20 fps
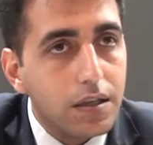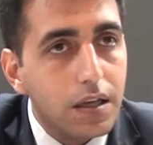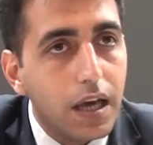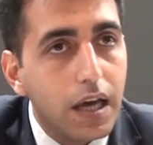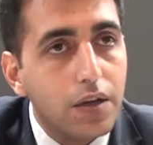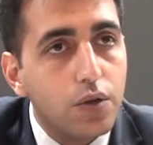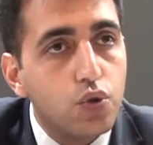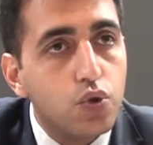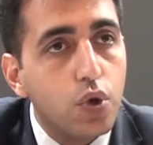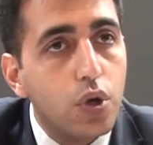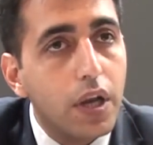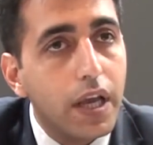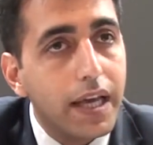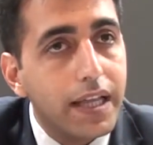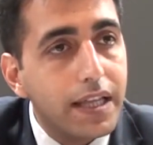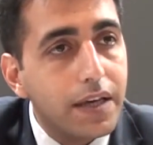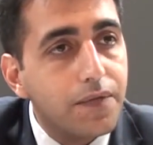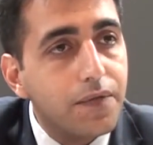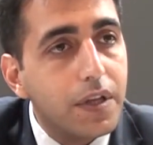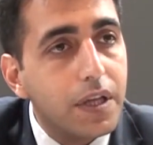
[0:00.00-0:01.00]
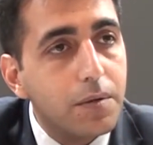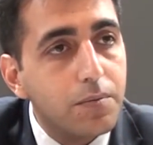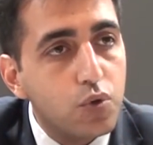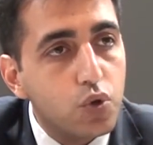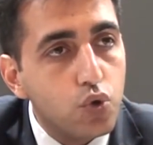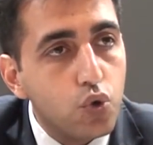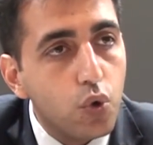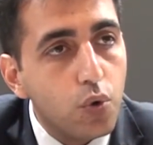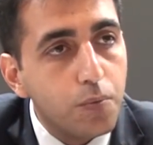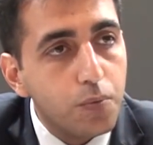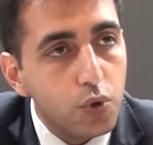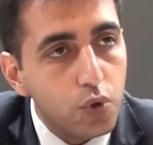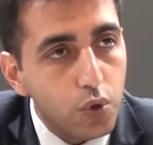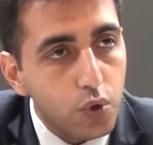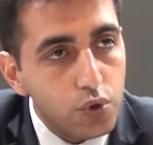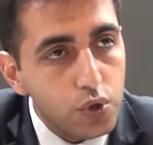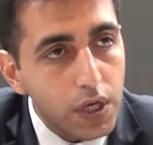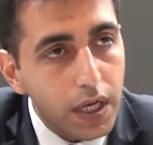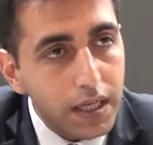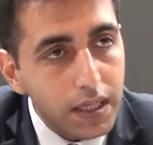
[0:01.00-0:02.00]
Yani şöyle hedeflerimiz çok büyük.
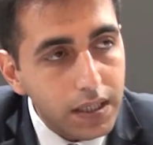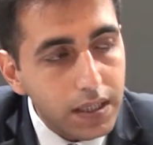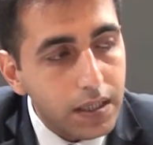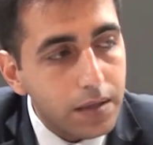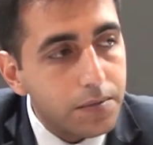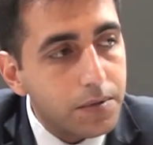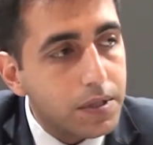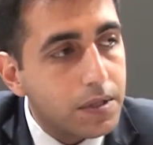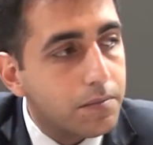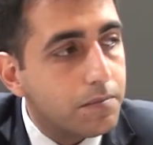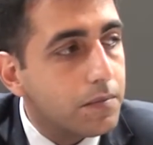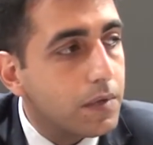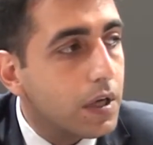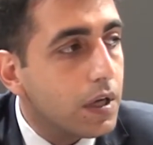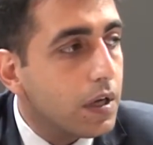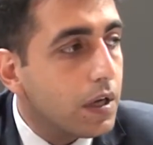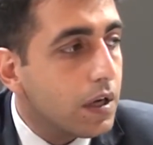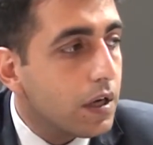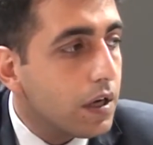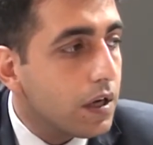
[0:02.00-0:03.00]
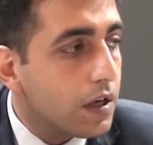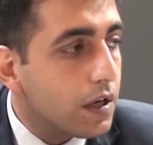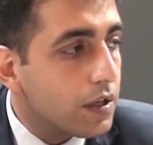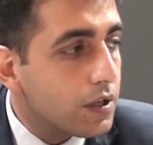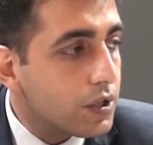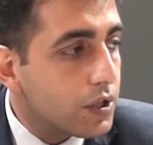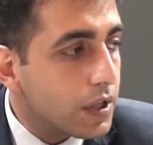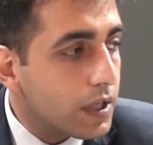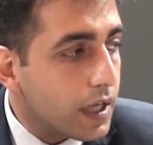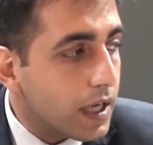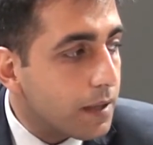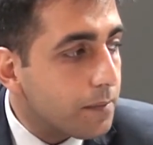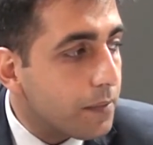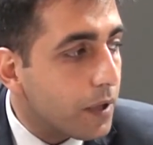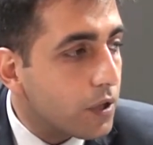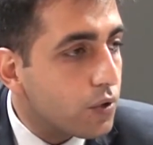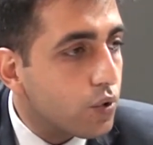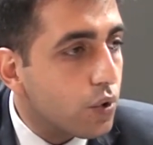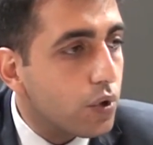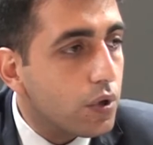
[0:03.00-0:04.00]
Özellikle bizim e, şirket
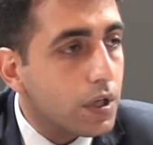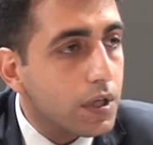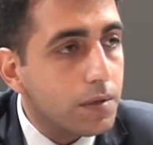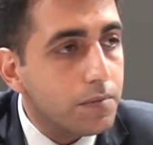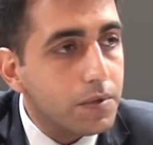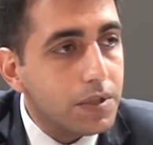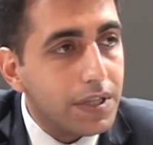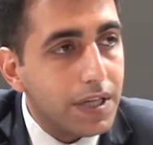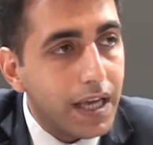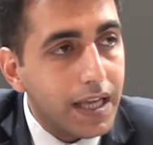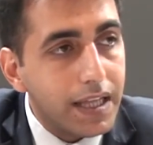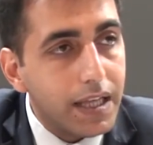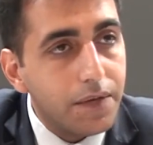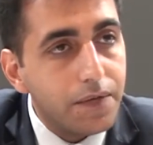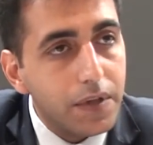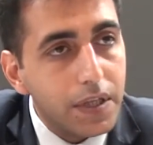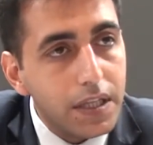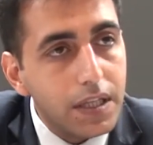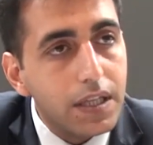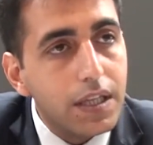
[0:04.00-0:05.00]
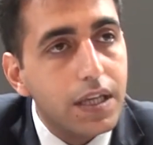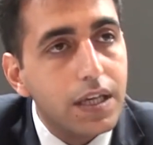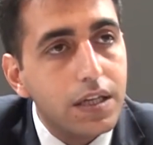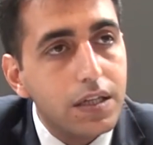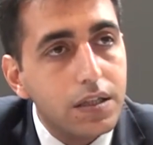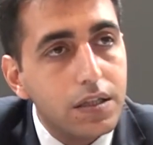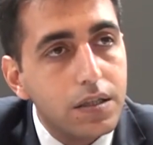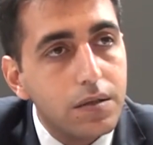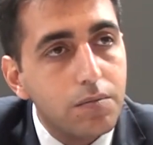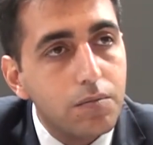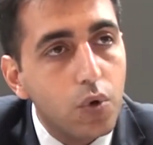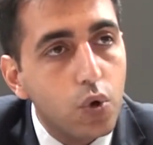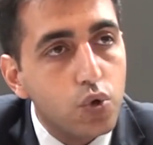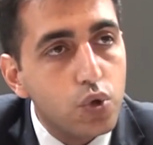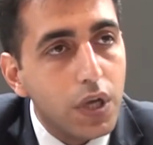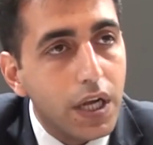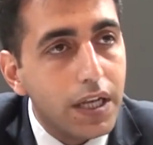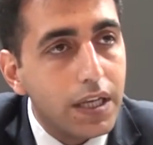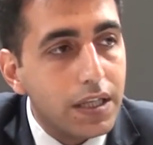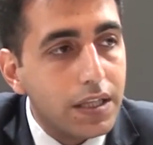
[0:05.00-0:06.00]
patronlarımızın hedefledikleri kısım
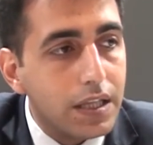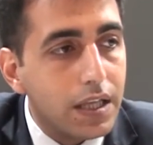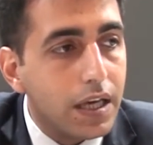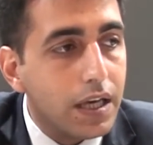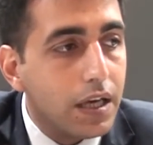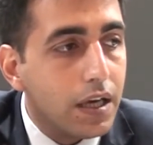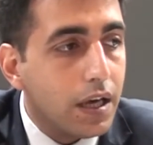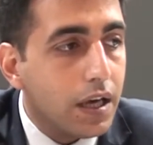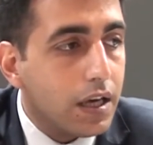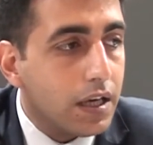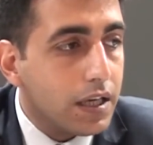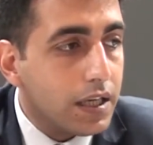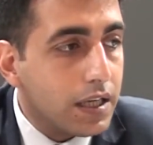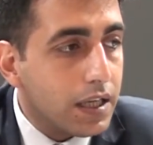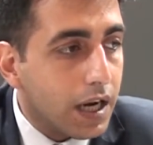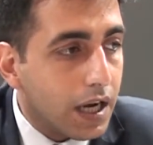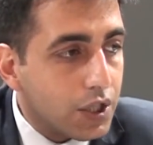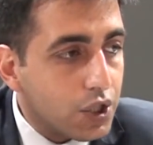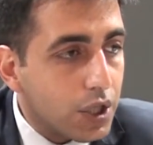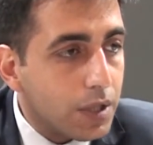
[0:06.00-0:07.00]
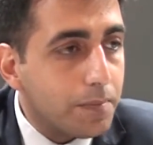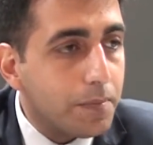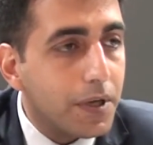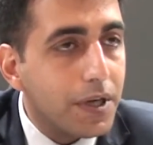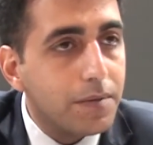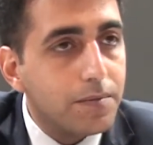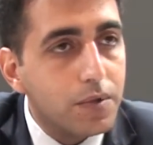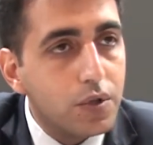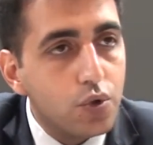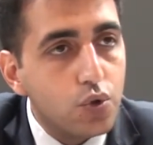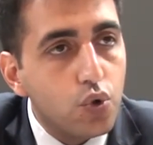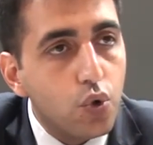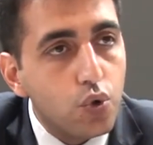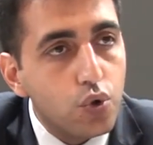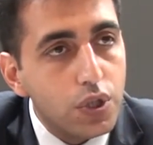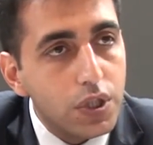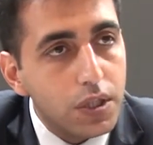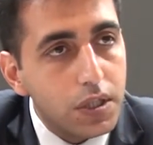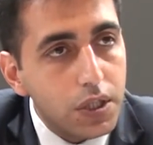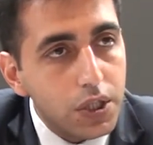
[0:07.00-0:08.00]
özellikle ihracat payımızı
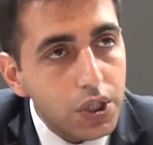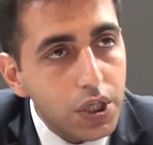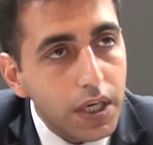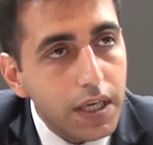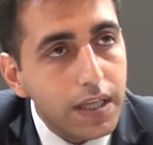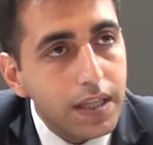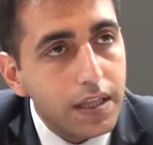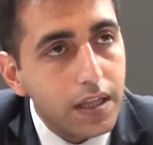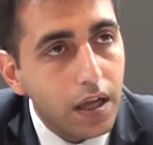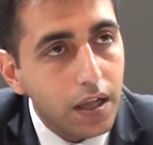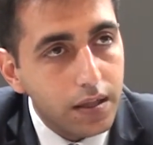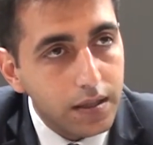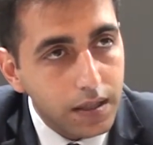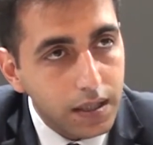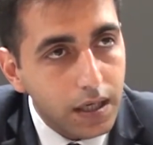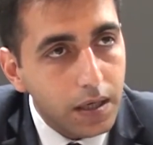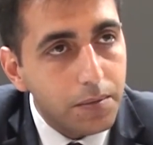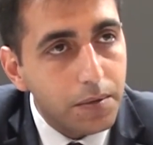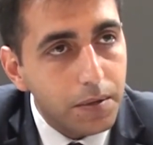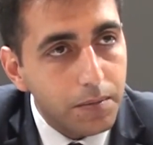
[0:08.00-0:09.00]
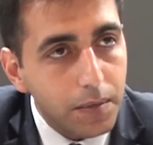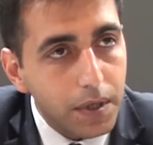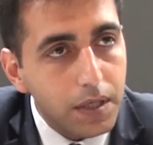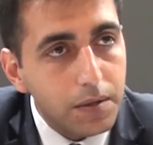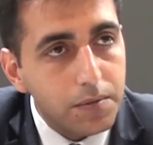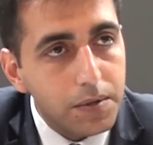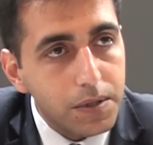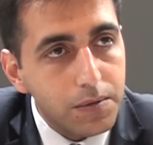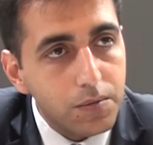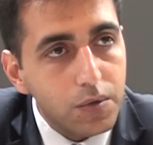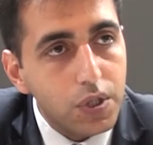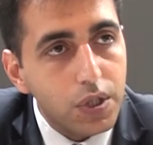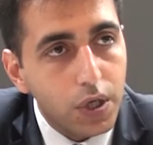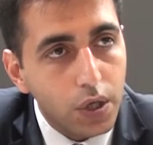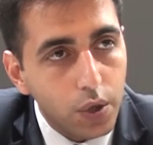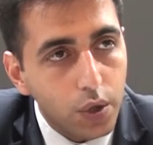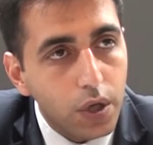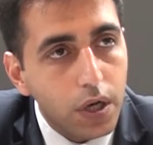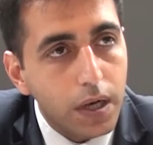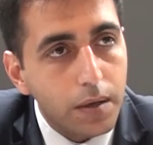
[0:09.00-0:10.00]
çok ciddi şekilde arttırabilmek. Bizim için
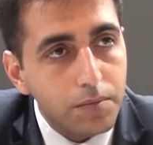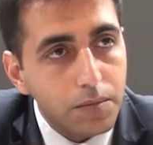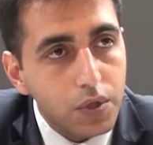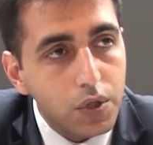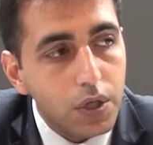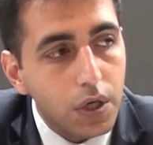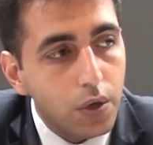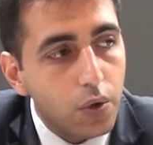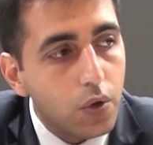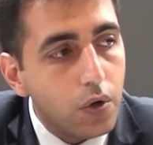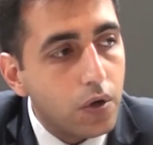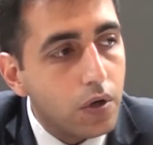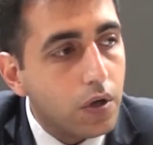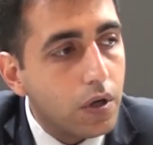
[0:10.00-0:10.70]
en önemli şey o.